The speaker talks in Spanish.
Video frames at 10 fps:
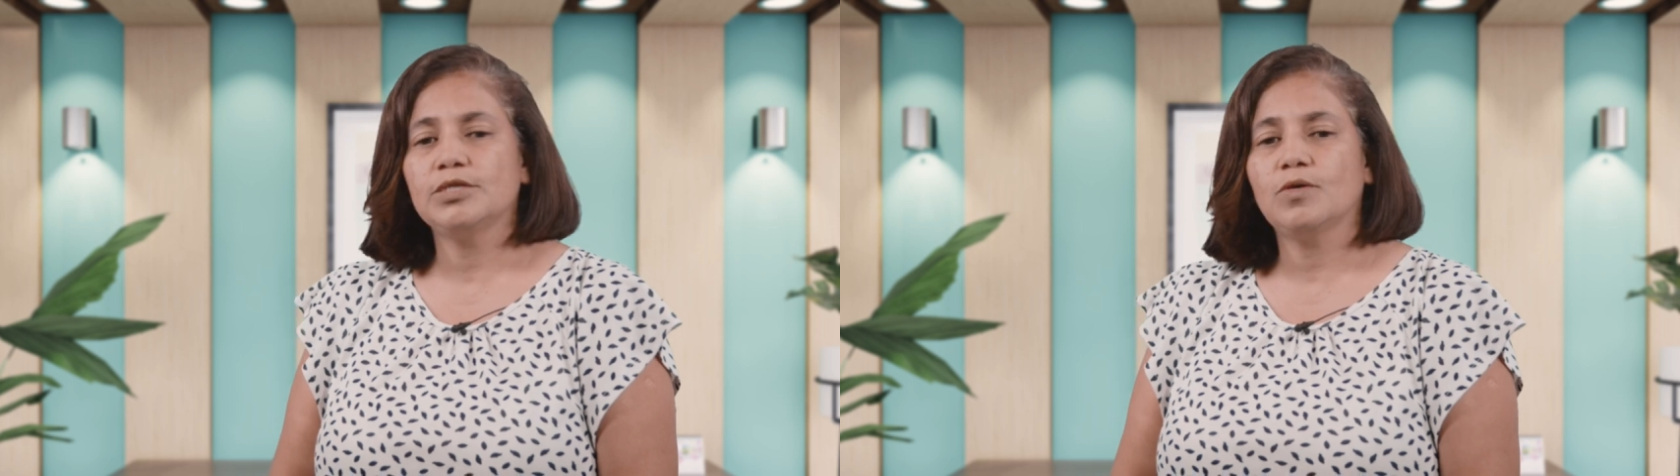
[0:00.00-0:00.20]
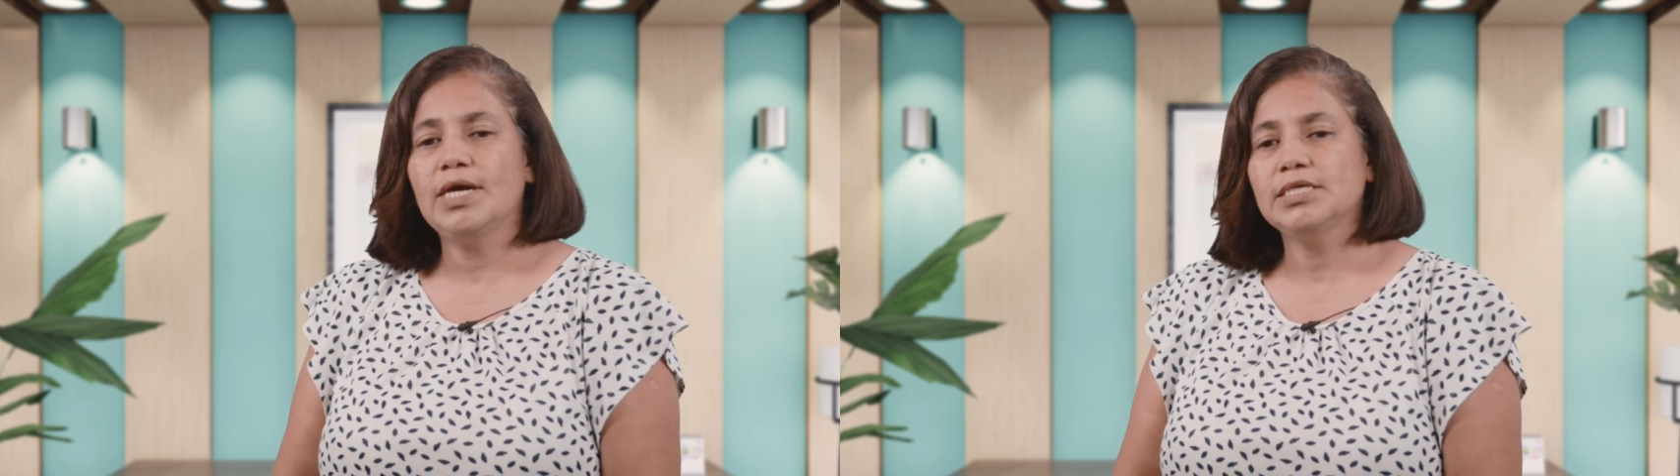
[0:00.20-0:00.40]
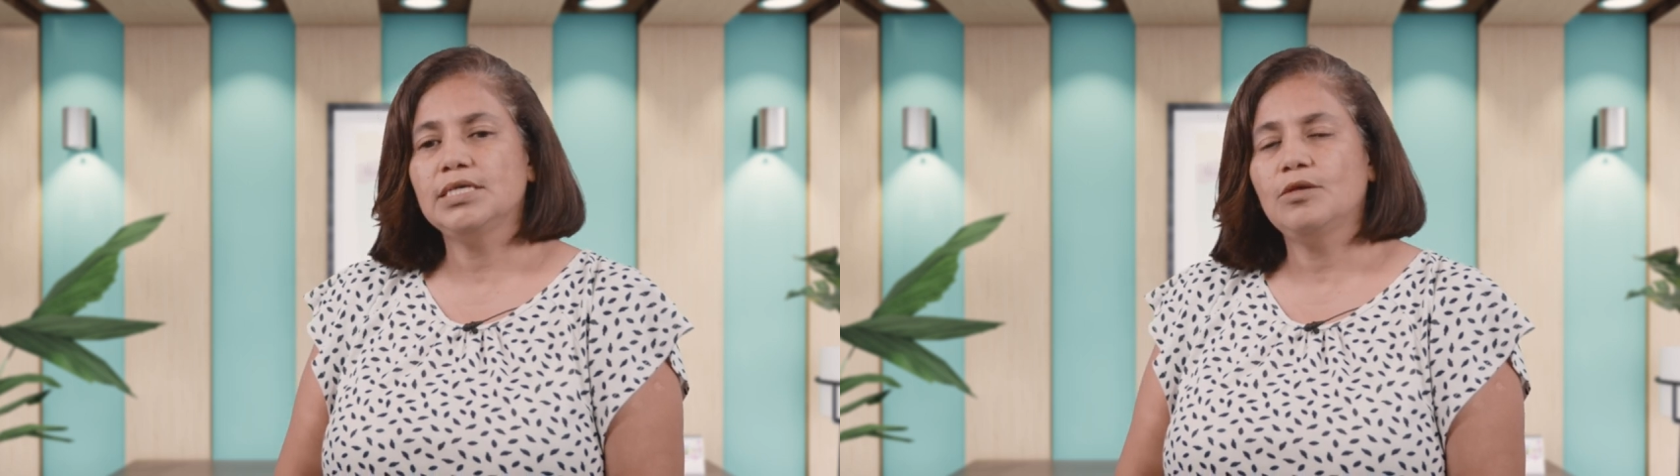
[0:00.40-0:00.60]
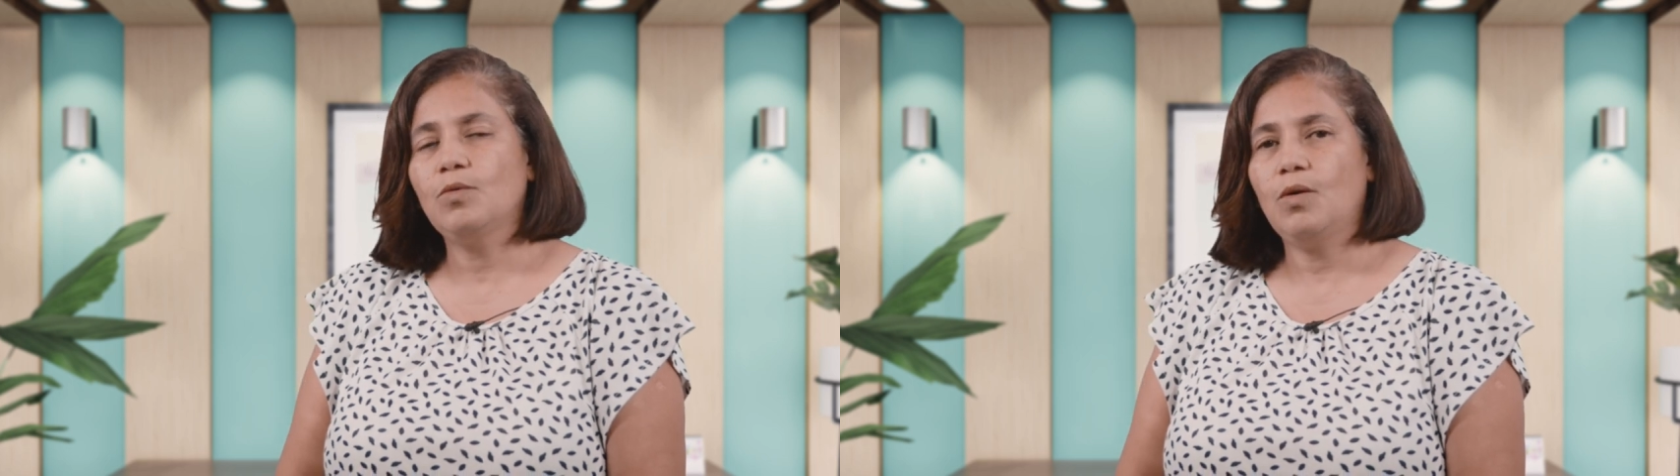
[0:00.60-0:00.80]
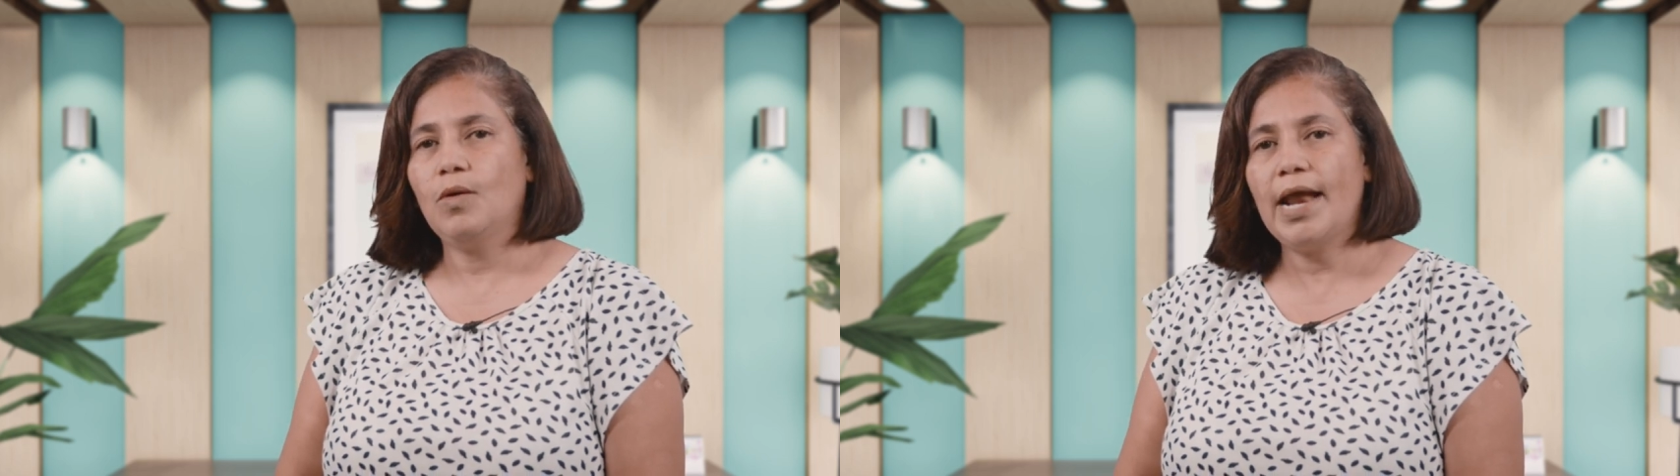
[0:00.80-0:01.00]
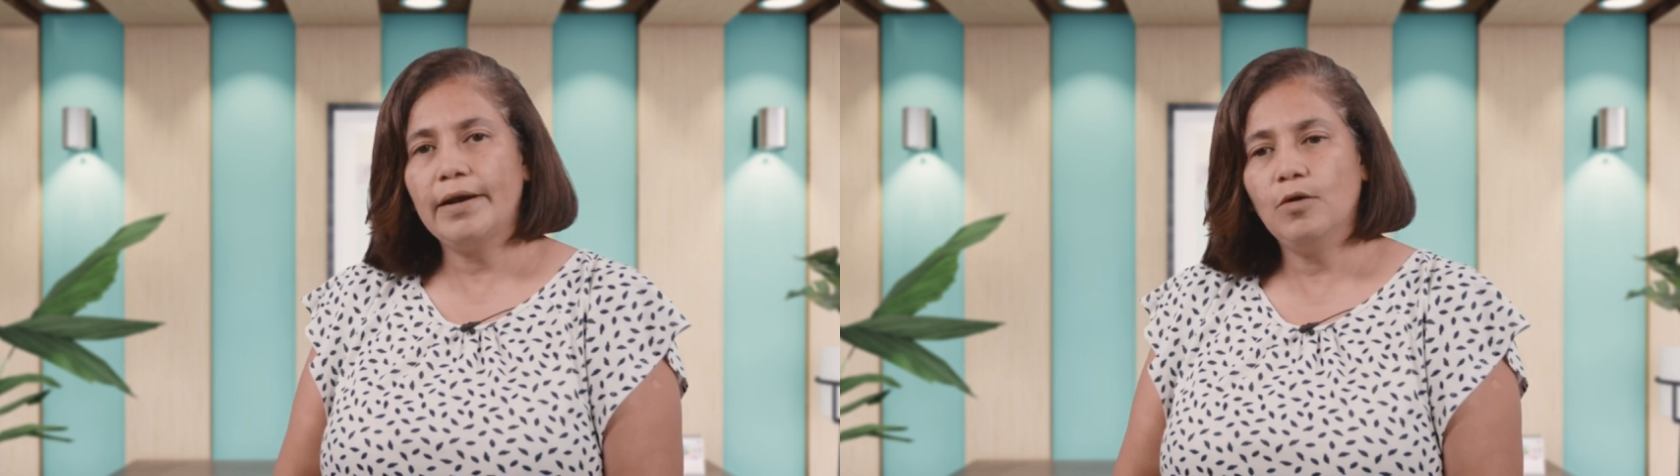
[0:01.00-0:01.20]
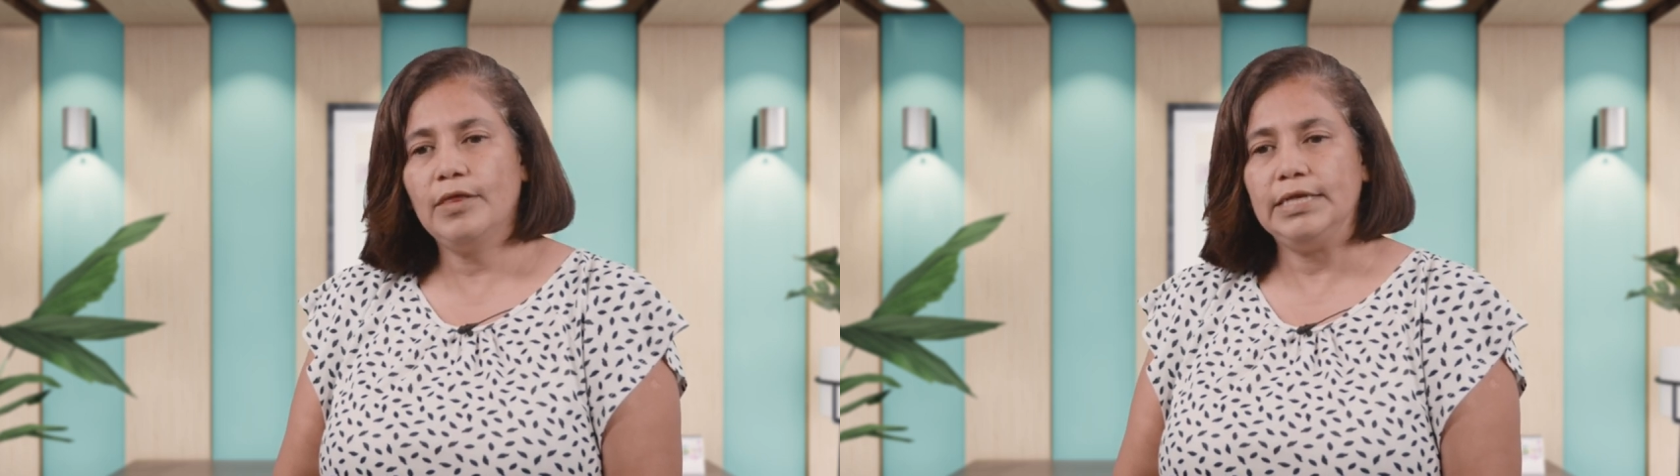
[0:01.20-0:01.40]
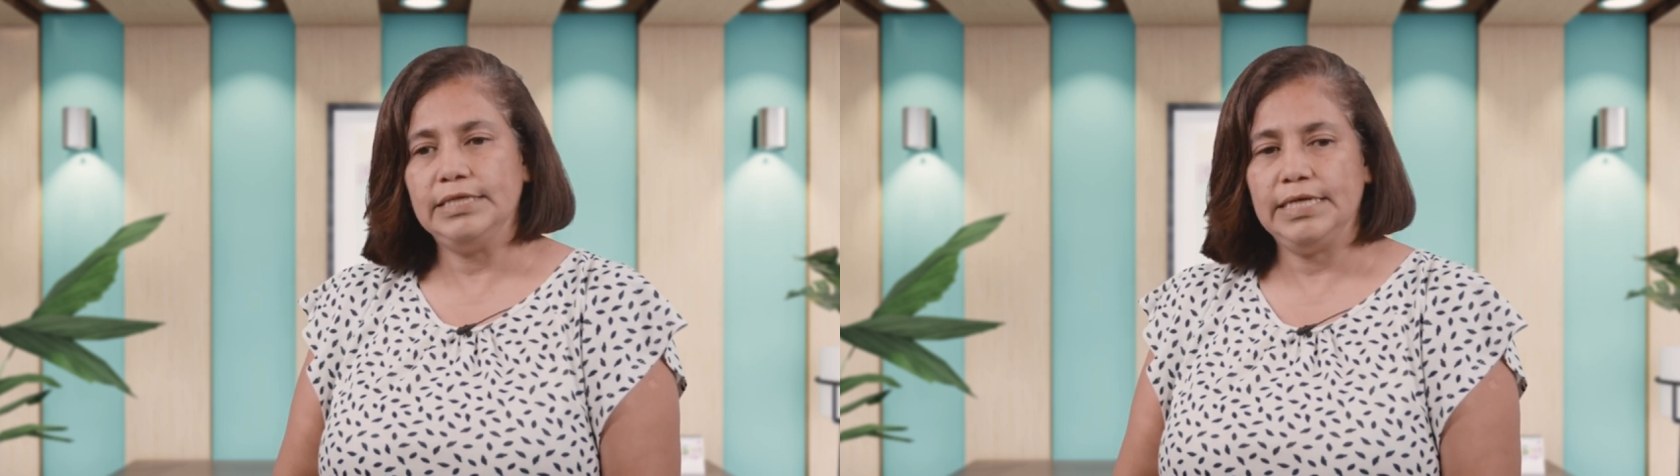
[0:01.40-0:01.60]
estoy haciendo a lo largo
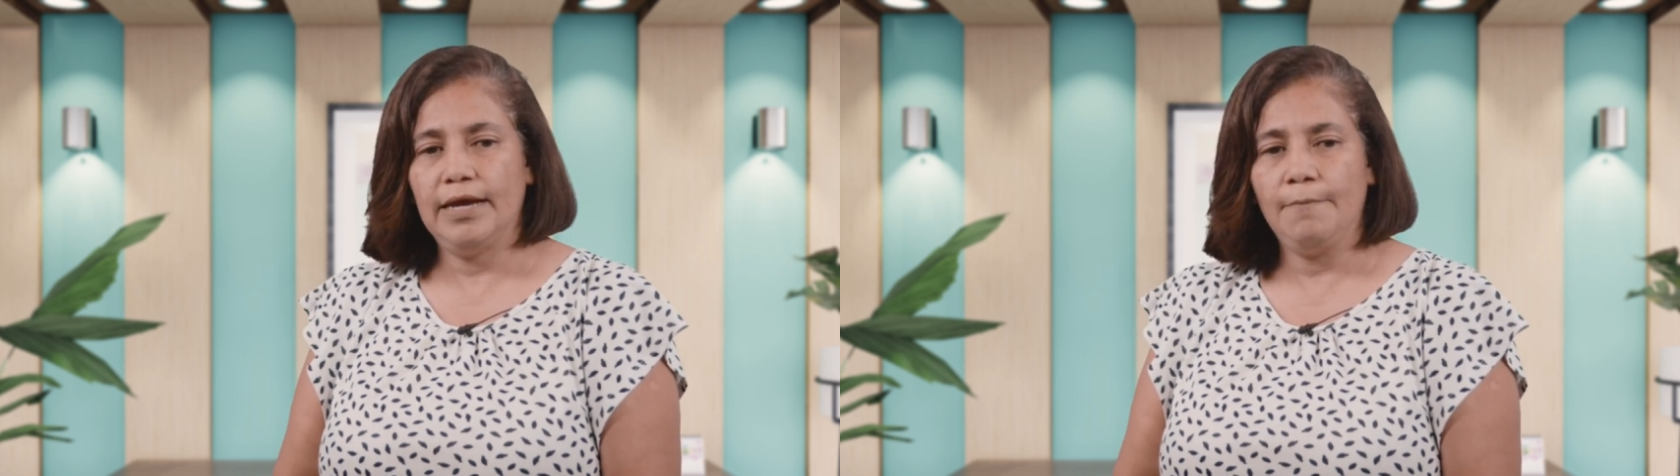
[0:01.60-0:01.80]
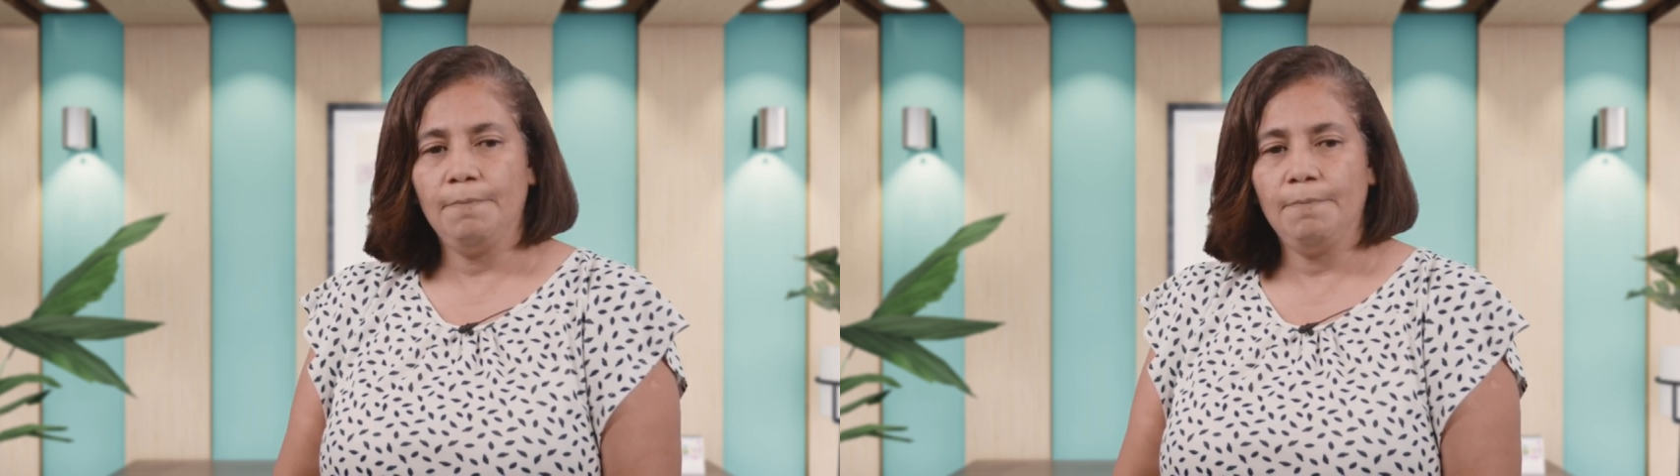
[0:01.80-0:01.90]
del día.